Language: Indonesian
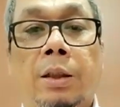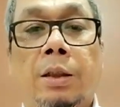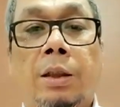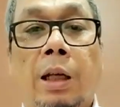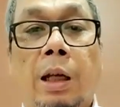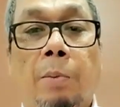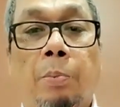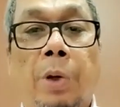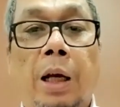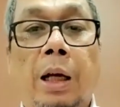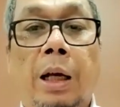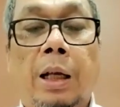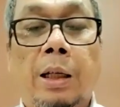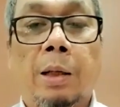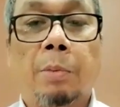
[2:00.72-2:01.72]
Kenapa?
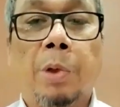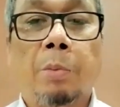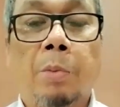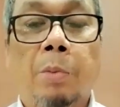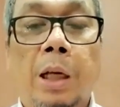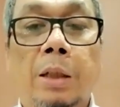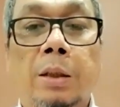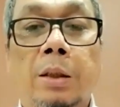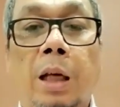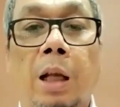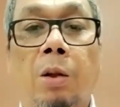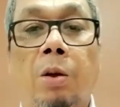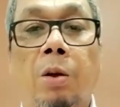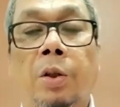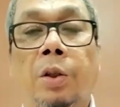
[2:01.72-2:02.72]
Karena memang
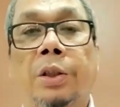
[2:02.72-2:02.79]
kalau